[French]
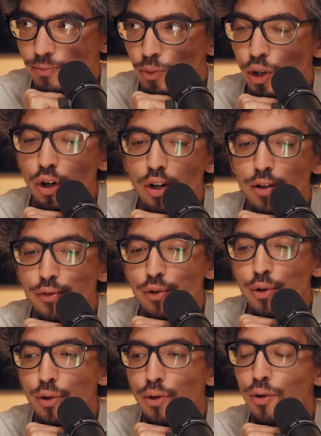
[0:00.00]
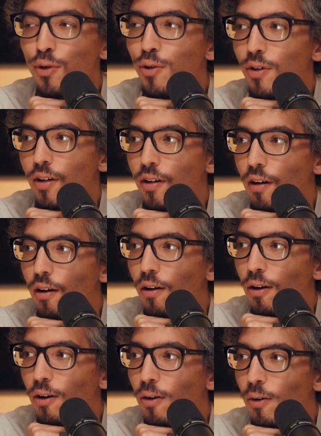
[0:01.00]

Mais non, ce que tu veux, avec. On va